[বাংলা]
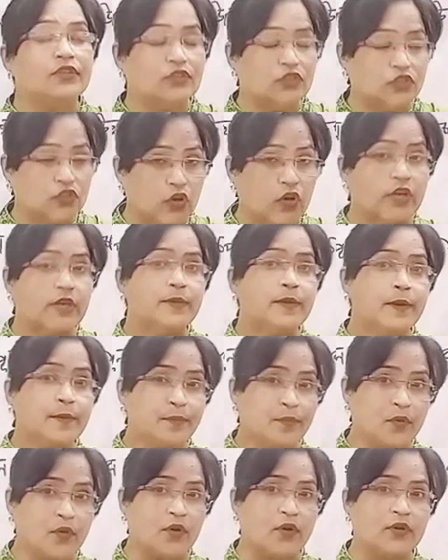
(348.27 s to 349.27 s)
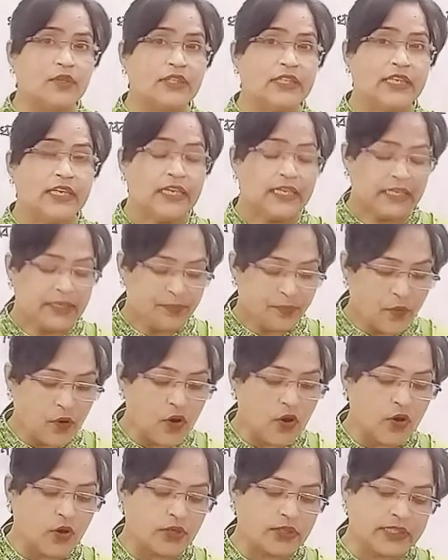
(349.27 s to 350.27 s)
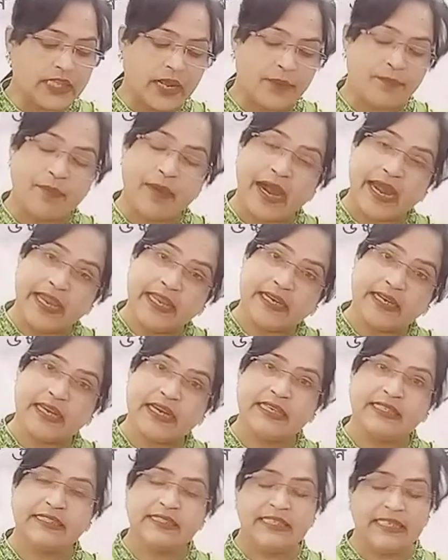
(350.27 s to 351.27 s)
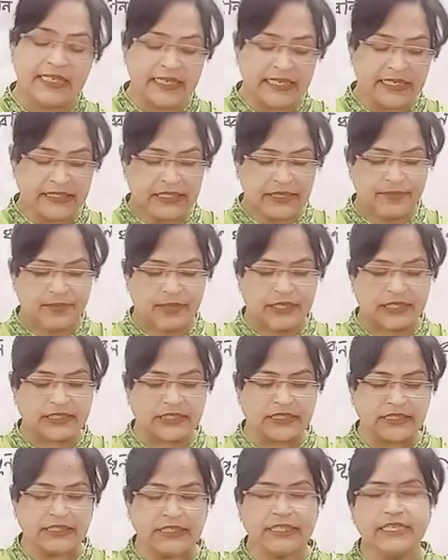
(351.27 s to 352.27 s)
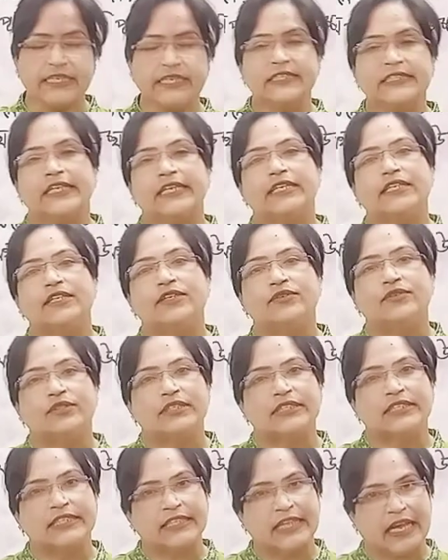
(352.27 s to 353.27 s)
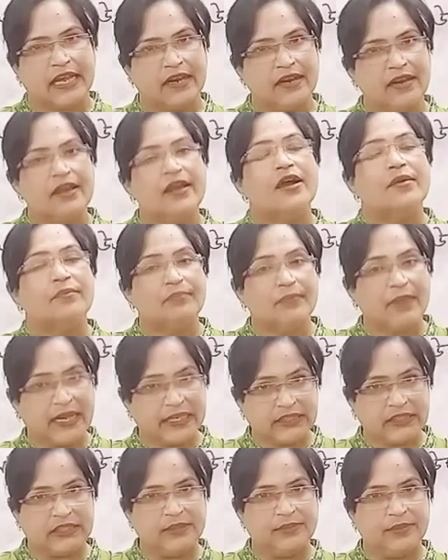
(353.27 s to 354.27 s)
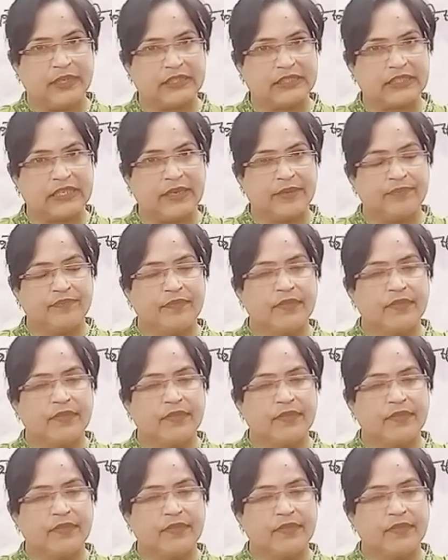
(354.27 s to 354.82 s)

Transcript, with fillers: জন্মের পর থেকে পর তার মায়ের কাছ থেকে যে ভাষা শেখে সেটি হচ্ছে তার মাতৃভাষা